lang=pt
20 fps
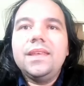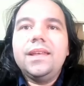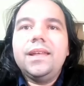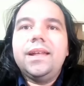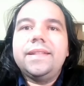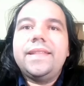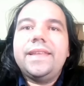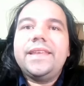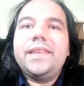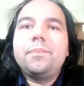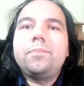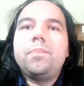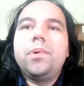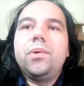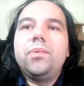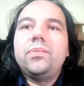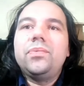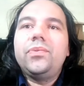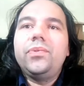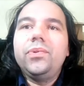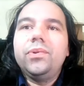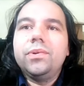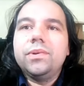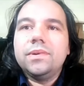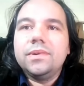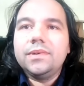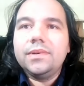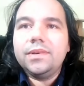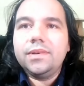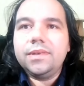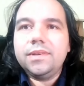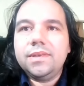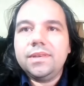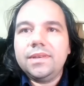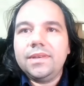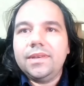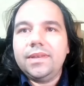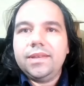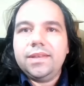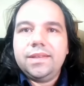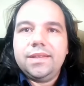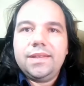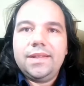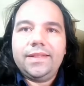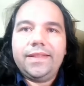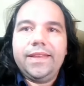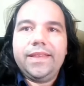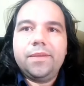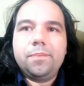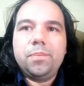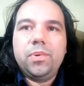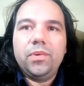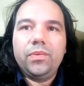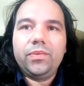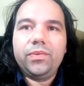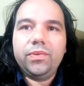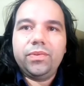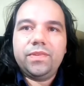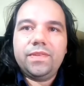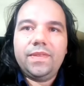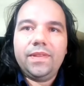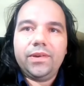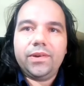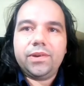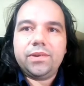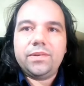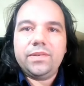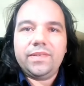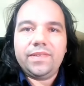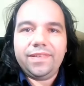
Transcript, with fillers: Até que ponto até que ponto os teóricos,